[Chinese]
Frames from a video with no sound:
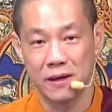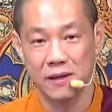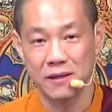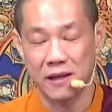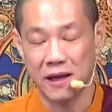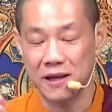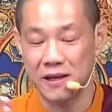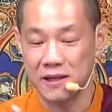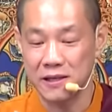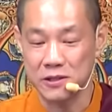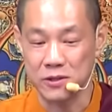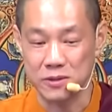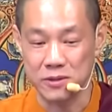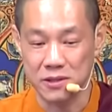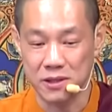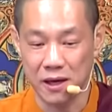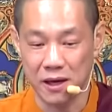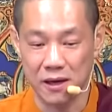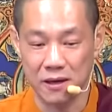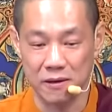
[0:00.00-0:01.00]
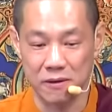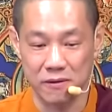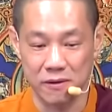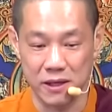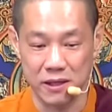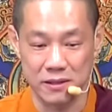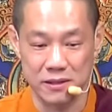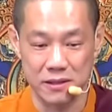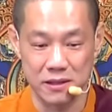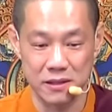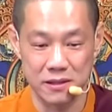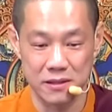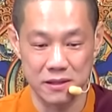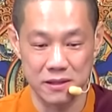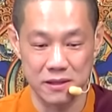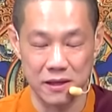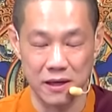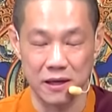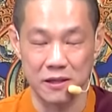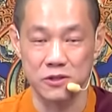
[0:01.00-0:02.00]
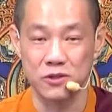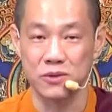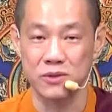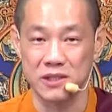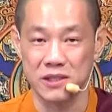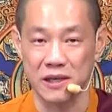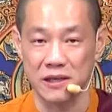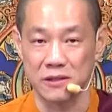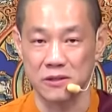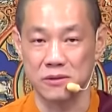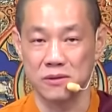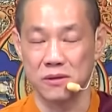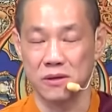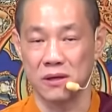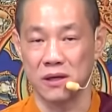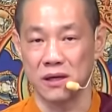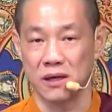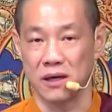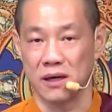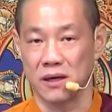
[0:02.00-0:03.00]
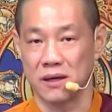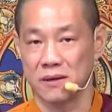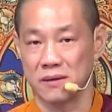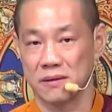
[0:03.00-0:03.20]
他那种忏悔精进呢，就减弱了，